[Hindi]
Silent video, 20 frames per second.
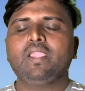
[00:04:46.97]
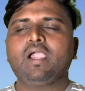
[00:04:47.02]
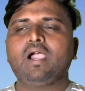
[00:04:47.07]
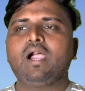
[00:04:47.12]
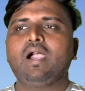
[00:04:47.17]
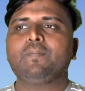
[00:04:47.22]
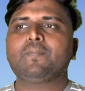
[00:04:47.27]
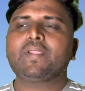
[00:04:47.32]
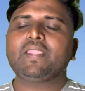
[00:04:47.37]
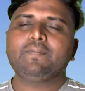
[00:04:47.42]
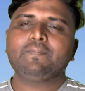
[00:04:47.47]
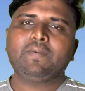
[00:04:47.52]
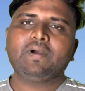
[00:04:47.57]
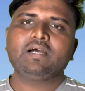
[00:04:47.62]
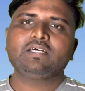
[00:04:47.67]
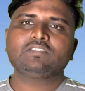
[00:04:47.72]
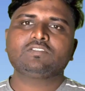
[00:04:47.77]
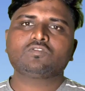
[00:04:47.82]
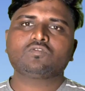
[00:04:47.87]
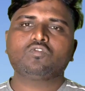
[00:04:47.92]
में आपके
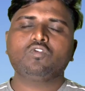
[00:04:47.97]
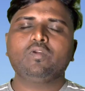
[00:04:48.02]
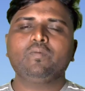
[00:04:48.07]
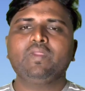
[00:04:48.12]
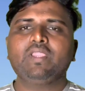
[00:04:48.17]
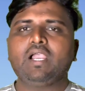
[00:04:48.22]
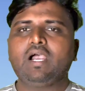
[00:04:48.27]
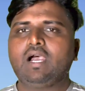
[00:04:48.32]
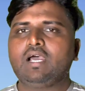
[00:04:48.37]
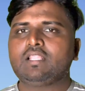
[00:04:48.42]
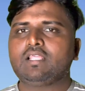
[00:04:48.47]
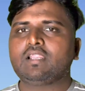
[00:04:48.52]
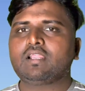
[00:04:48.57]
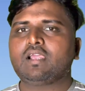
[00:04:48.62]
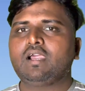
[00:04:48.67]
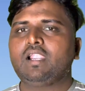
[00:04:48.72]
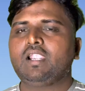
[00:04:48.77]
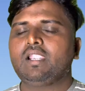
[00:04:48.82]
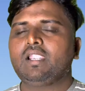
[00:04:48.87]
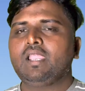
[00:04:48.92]
पास कोई भी आधार
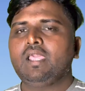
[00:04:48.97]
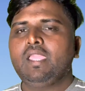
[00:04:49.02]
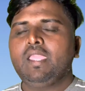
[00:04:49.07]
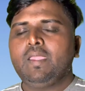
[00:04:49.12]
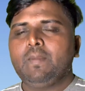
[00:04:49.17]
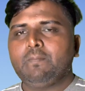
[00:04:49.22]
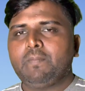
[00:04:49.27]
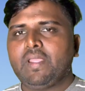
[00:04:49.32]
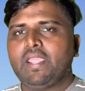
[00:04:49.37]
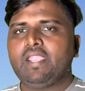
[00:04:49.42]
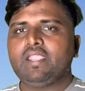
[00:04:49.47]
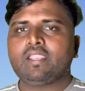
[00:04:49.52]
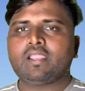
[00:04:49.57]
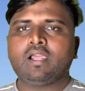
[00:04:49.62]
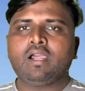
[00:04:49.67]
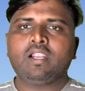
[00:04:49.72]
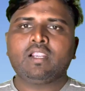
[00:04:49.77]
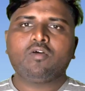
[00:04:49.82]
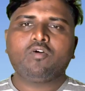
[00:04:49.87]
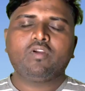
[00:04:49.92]
कार्ड पैन
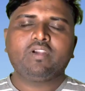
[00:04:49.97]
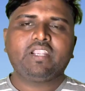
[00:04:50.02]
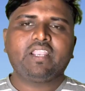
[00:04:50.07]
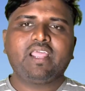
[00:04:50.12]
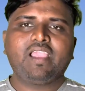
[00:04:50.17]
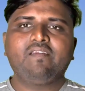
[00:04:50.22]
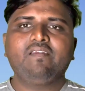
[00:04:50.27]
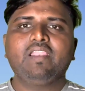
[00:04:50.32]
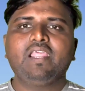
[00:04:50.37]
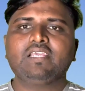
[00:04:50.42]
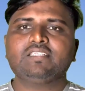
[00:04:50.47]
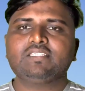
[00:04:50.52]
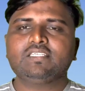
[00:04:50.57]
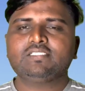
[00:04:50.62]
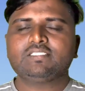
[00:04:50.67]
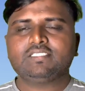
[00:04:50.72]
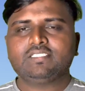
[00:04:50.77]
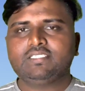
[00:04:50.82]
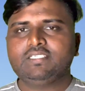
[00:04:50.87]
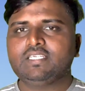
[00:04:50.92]
कार्ड और ड्राइविंग
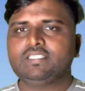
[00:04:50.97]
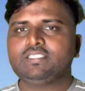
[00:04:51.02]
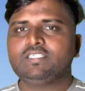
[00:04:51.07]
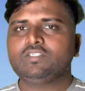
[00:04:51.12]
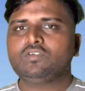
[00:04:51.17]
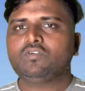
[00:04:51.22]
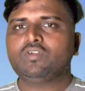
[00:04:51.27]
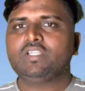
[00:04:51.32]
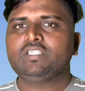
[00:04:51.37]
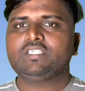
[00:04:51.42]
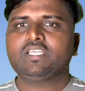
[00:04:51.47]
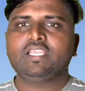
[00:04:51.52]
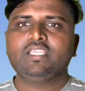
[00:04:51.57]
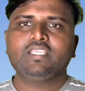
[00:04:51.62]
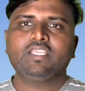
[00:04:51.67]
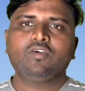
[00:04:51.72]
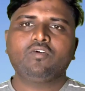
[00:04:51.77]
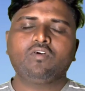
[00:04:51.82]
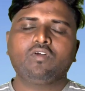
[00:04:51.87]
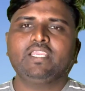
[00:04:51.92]
लाइसेंस ये चीज़ होने
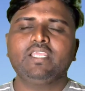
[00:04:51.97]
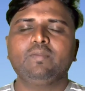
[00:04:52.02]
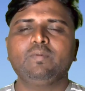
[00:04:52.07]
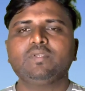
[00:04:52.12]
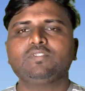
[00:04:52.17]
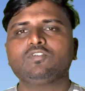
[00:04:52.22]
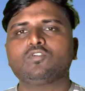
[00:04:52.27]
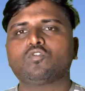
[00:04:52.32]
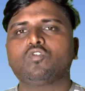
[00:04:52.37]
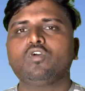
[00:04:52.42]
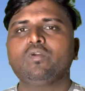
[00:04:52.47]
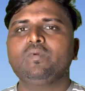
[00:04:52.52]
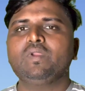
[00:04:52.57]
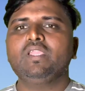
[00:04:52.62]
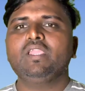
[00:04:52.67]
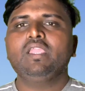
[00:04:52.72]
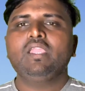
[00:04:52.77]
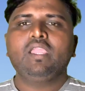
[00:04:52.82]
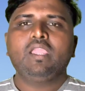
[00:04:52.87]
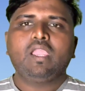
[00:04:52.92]
चाहिए और इनमें से कोई
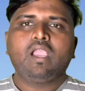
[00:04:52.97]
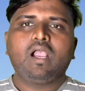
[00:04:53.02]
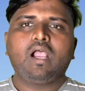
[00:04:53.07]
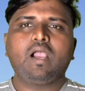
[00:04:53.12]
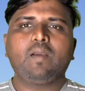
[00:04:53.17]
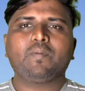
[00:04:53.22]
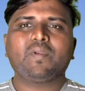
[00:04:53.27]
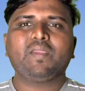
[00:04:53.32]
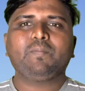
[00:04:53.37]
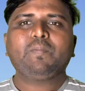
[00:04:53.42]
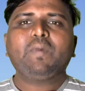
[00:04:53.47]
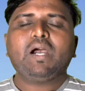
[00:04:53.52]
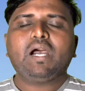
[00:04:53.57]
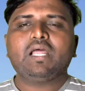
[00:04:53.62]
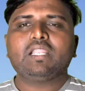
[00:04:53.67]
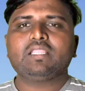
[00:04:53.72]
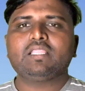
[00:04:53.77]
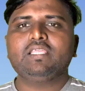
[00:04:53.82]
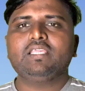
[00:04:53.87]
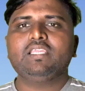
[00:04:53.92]
भी आपके
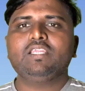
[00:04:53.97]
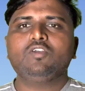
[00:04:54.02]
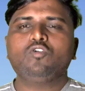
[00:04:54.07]
भारतीय